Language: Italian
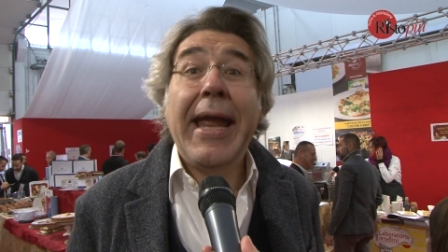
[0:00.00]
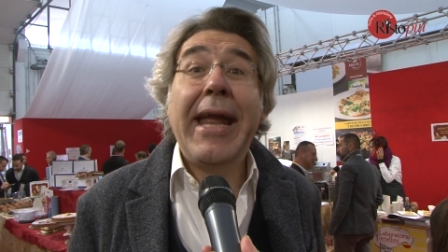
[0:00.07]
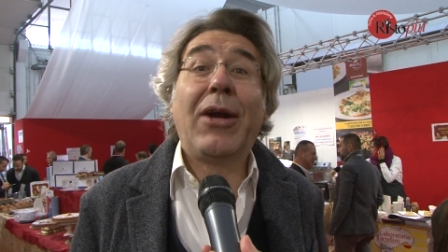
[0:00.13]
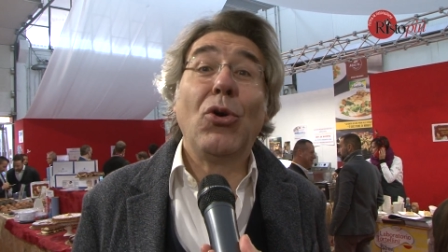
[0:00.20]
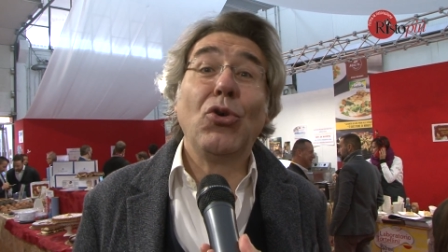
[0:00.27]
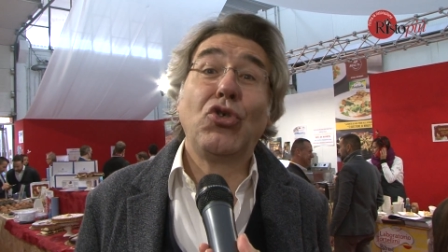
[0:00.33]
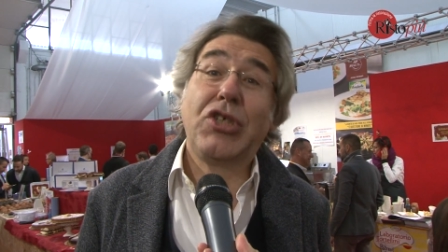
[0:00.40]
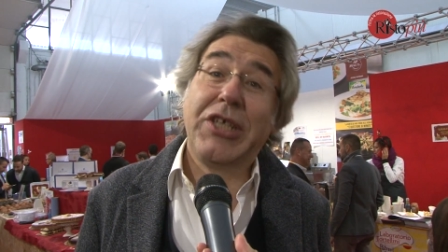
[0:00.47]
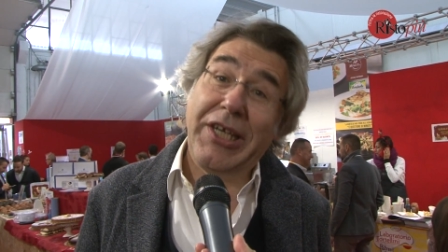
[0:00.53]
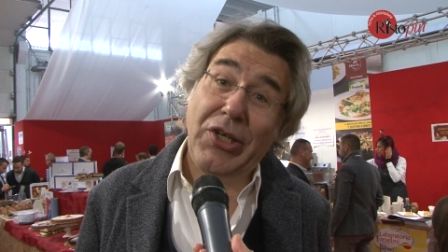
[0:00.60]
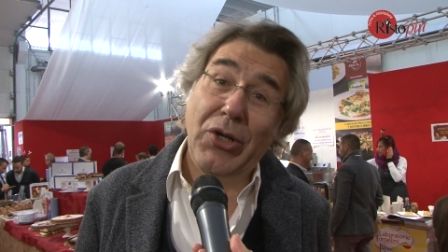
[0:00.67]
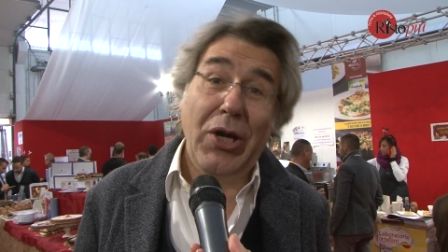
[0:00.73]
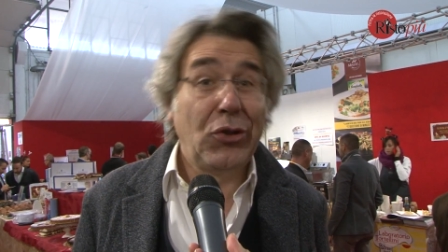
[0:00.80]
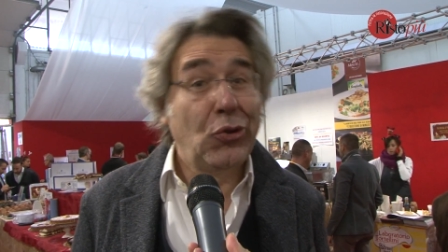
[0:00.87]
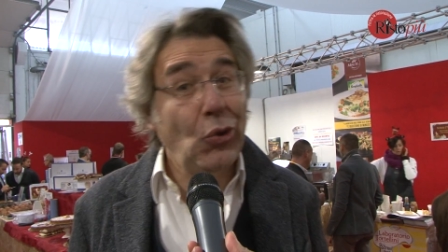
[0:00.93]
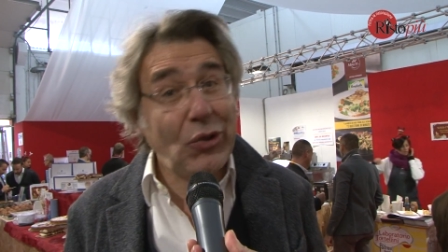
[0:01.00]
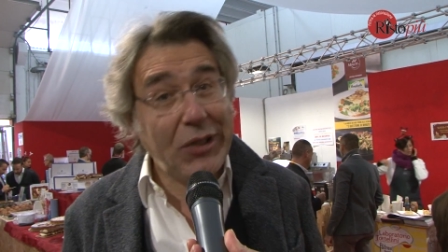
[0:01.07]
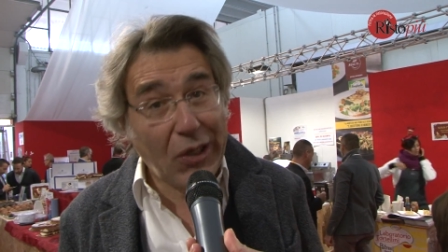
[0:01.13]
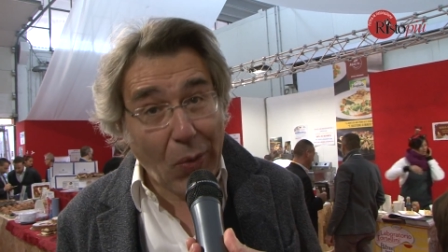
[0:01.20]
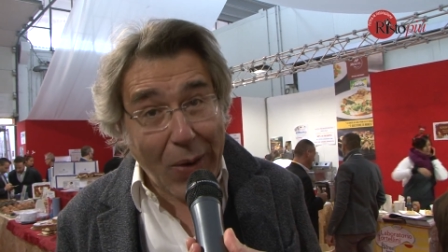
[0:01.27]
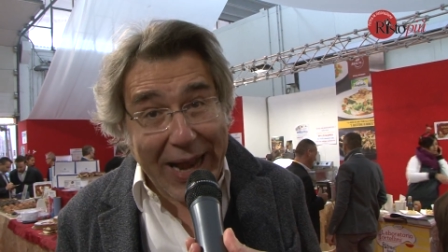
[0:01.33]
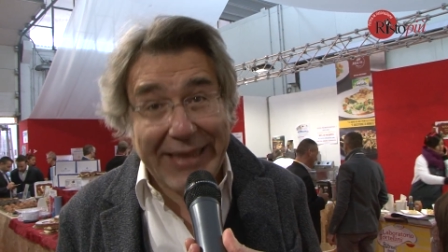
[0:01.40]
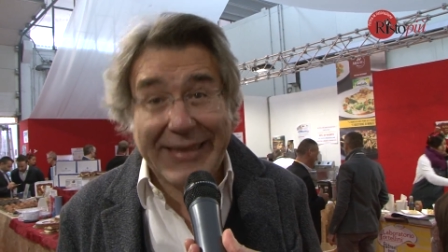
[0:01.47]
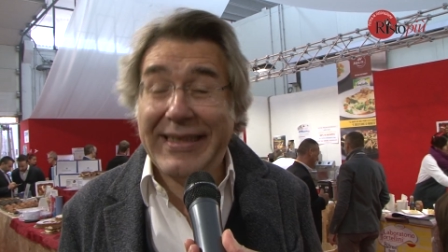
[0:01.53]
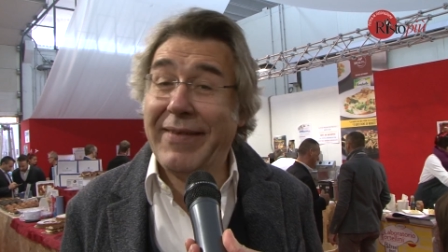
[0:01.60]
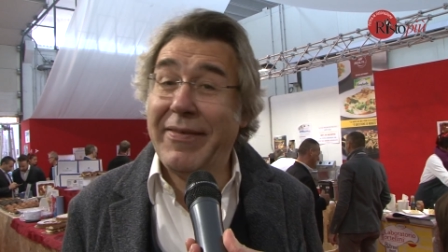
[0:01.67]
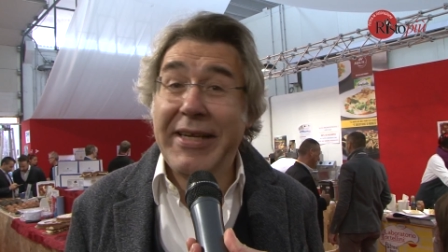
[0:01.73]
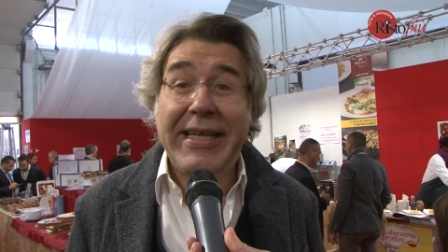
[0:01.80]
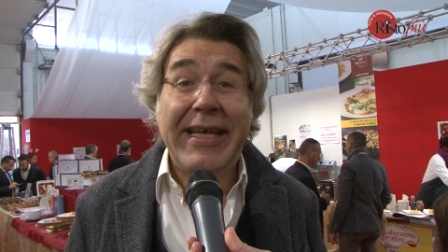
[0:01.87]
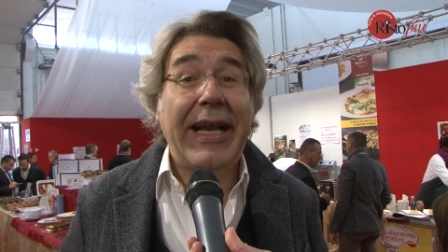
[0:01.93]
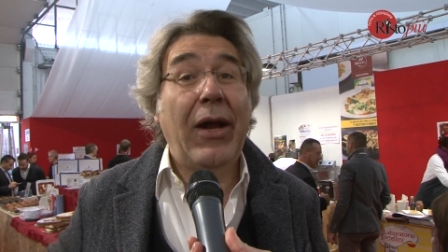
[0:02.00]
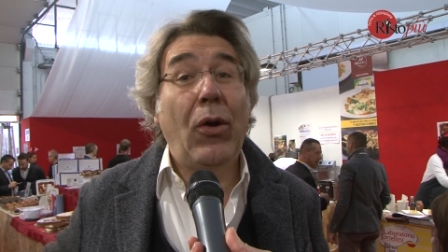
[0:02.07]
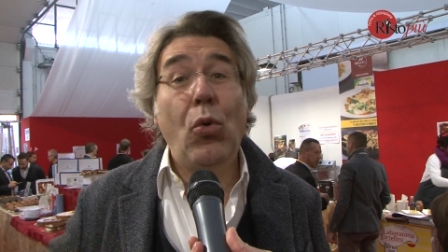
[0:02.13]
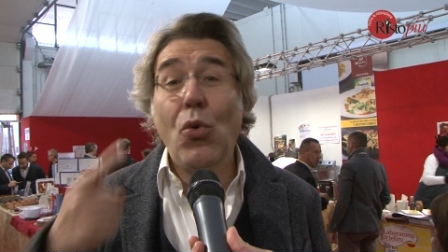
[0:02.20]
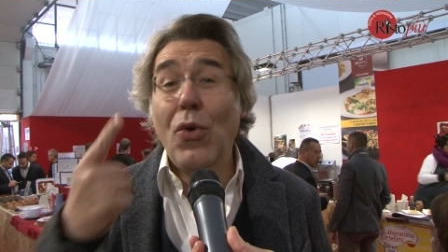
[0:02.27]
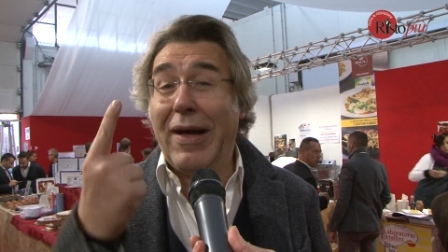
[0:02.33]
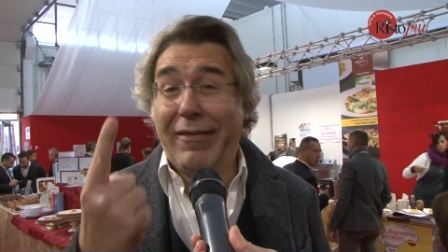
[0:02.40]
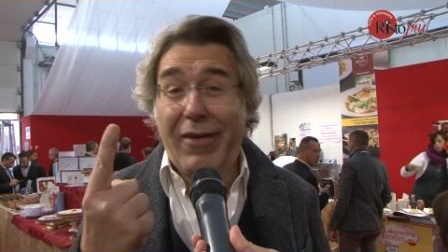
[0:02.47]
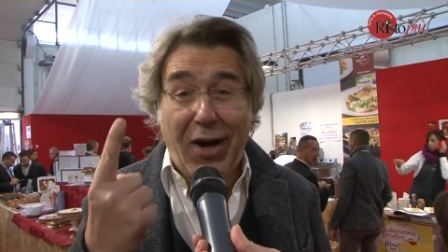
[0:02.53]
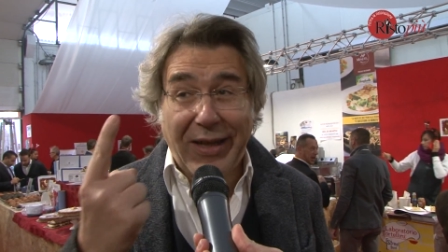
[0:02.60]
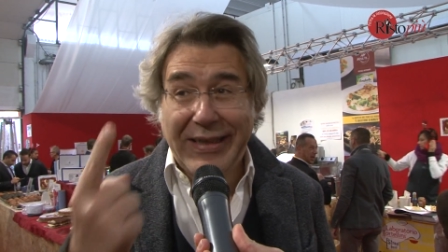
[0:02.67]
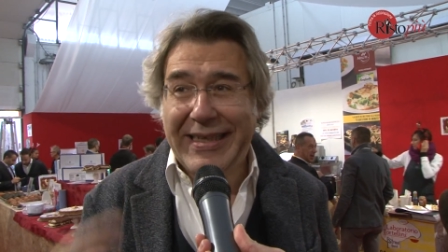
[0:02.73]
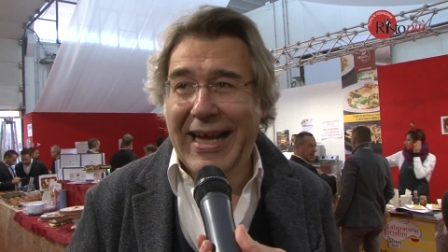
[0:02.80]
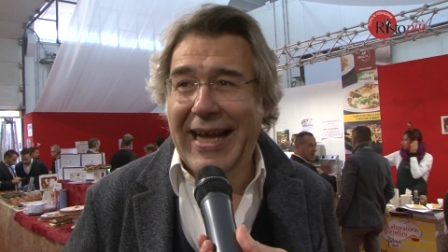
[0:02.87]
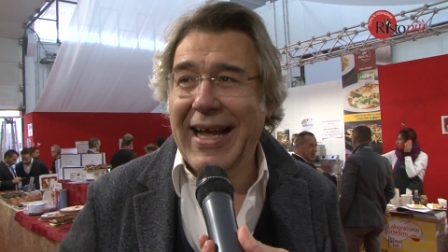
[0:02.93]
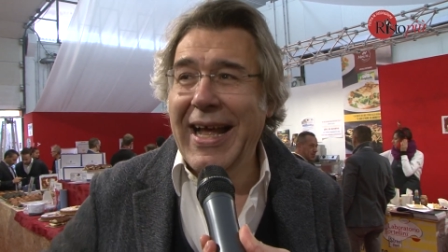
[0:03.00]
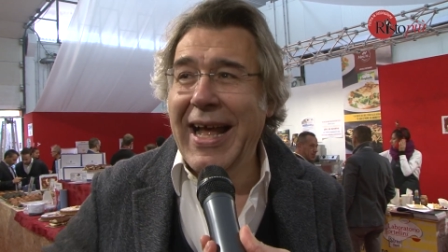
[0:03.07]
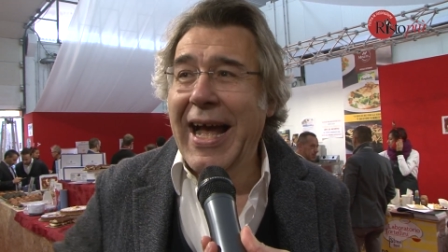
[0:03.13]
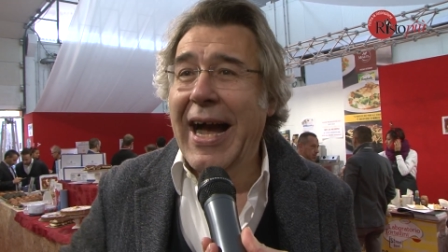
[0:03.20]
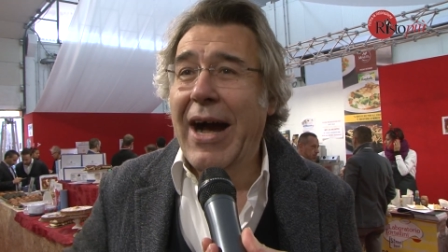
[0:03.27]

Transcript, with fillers: e consiglio a tutti quanti di venire una volta